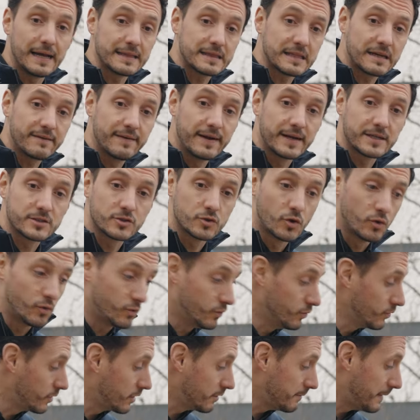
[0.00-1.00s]

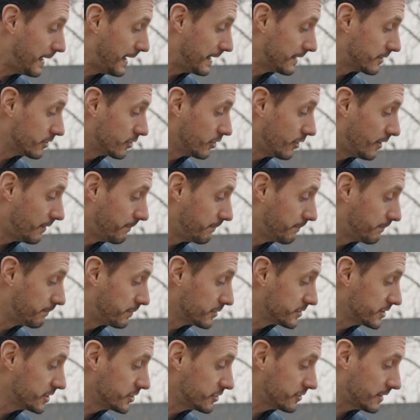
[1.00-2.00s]
attraverso un comando
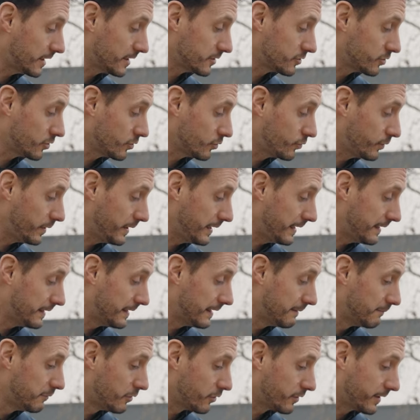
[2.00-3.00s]
posizionato qui
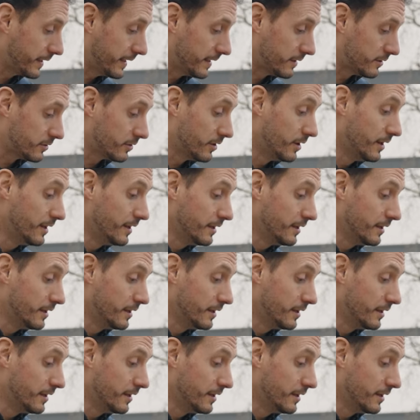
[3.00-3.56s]
nel blocchetto.